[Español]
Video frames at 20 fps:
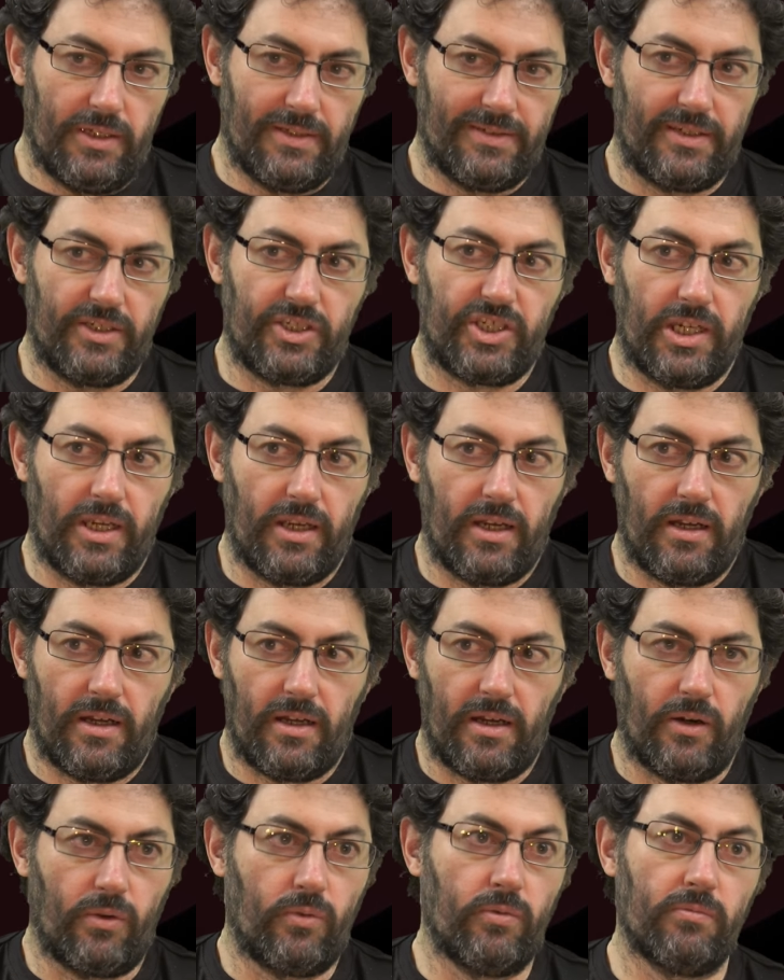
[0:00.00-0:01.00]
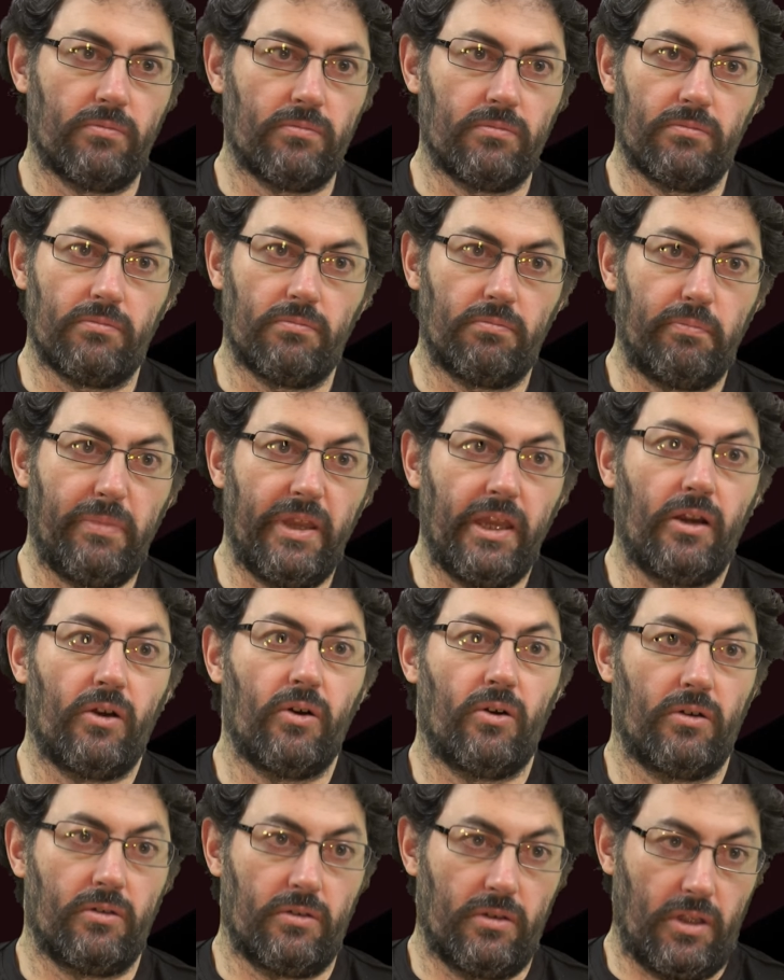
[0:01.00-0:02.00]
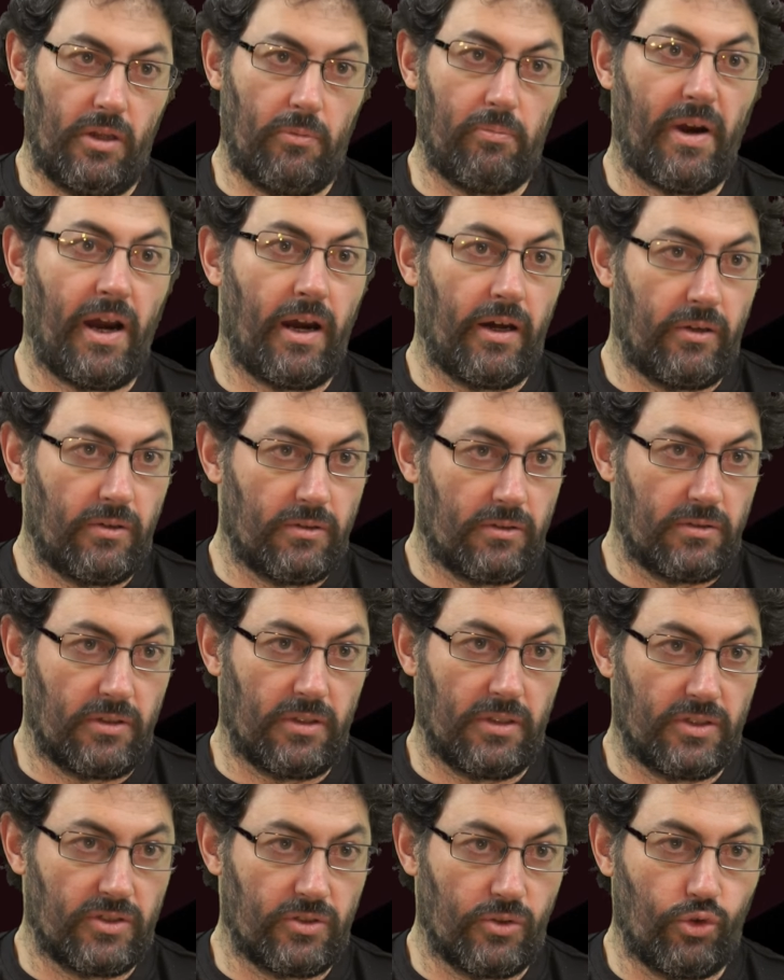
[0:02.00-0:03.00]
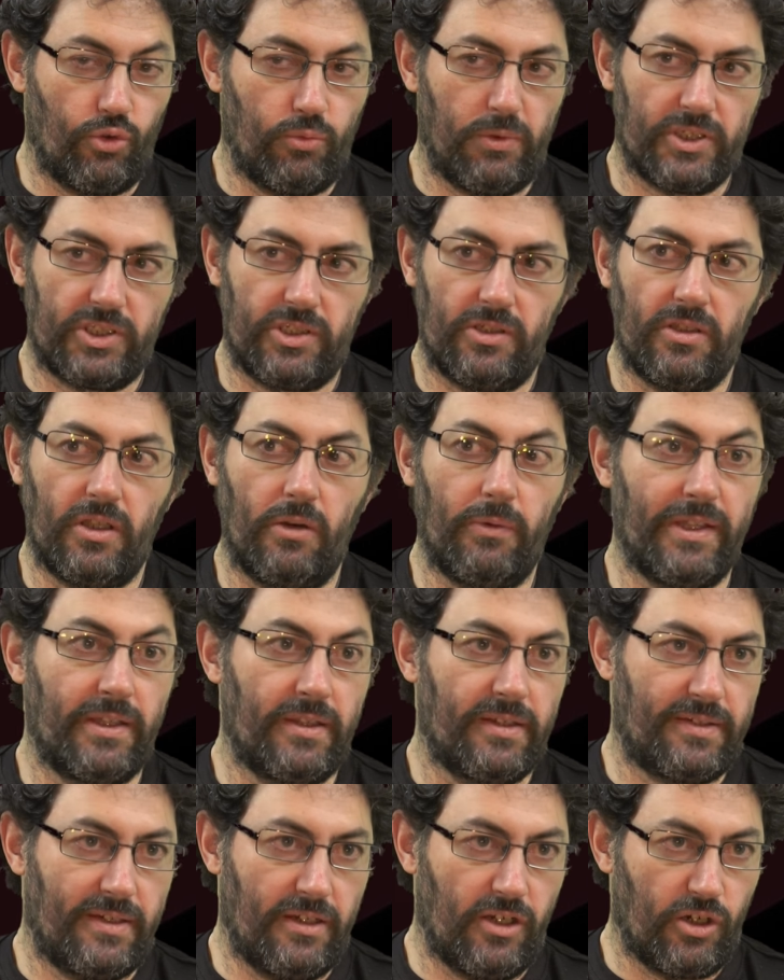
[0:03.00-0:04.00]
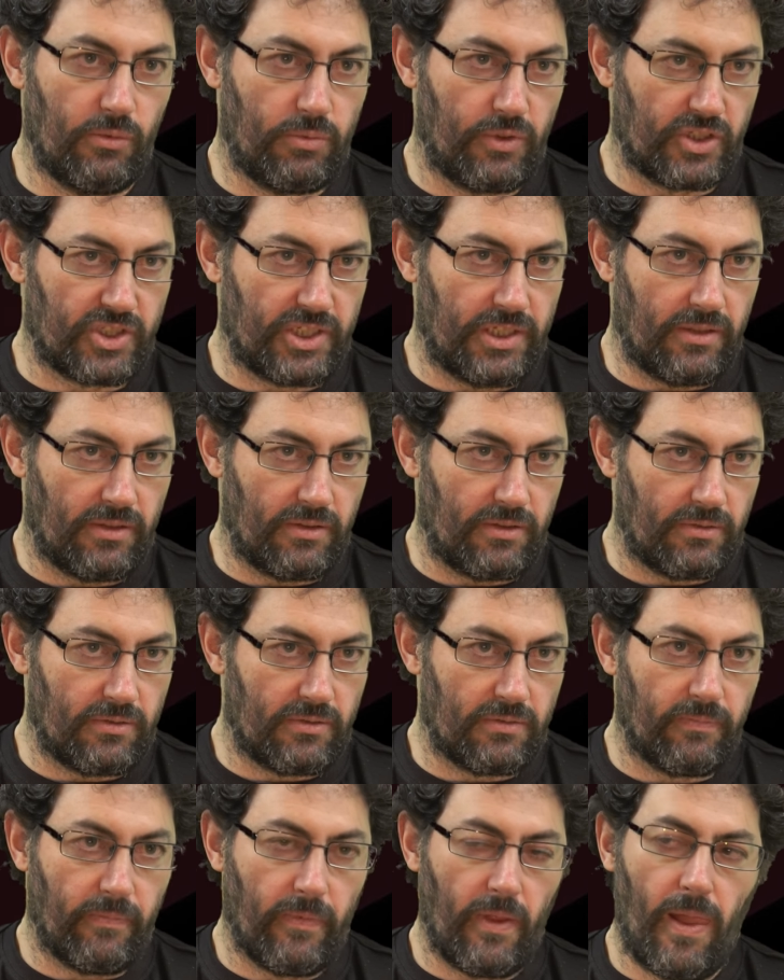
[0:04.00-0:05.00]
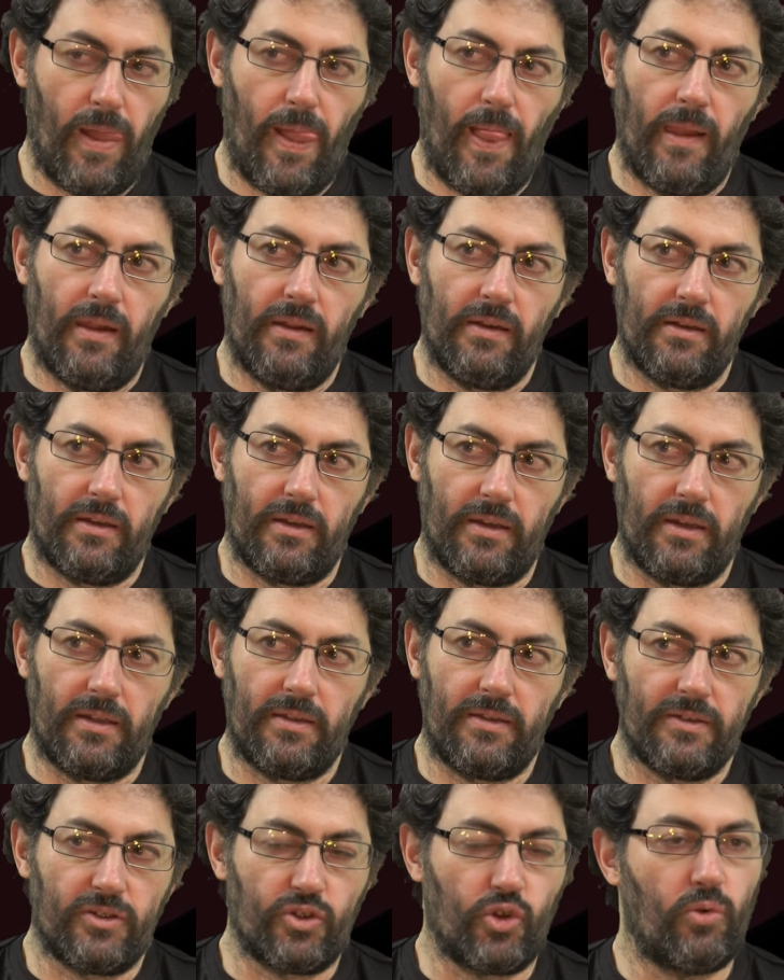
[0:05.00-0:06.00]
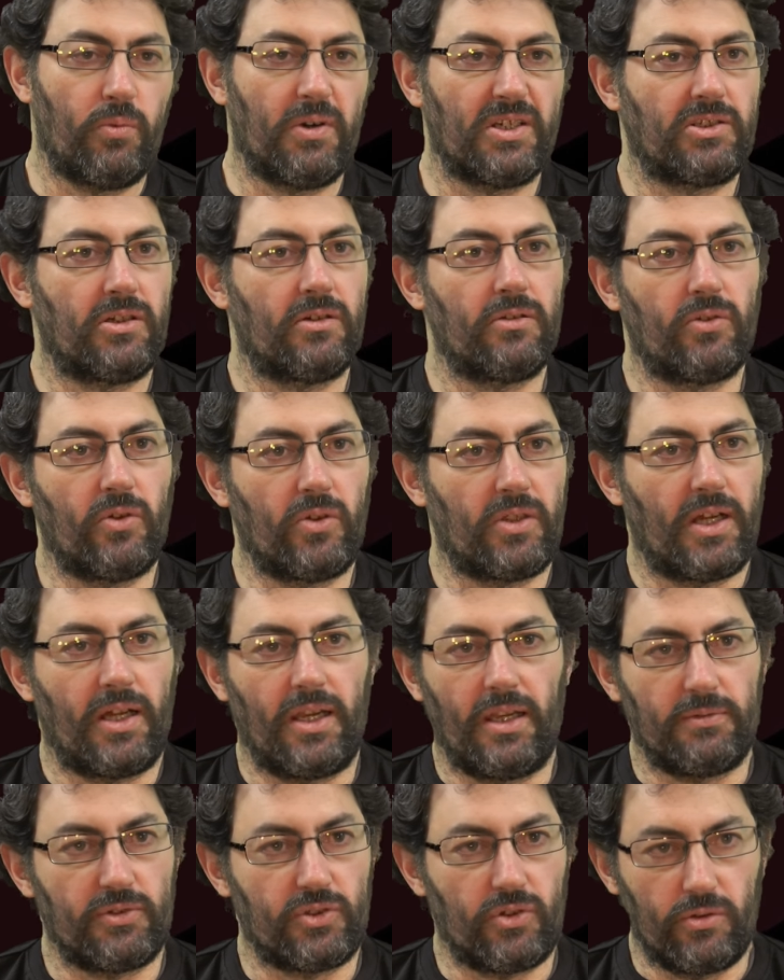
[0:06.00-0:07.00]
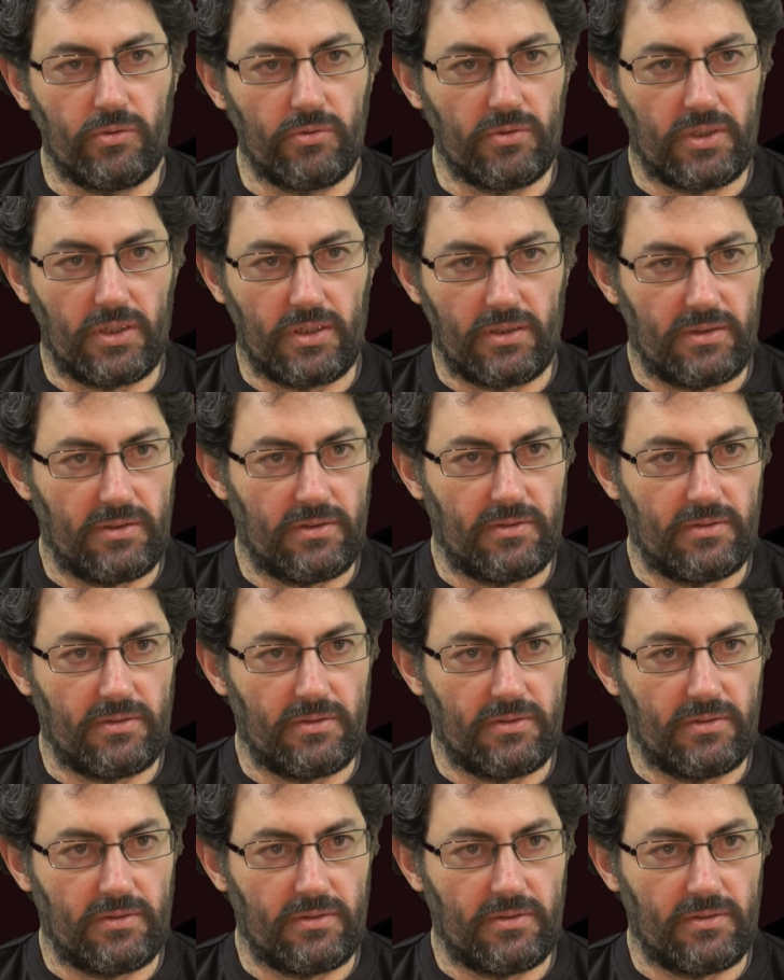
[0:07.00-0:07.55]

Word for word: se llega a un pico de paro, de desocupación del 25%, que es desocupación total, absoluta.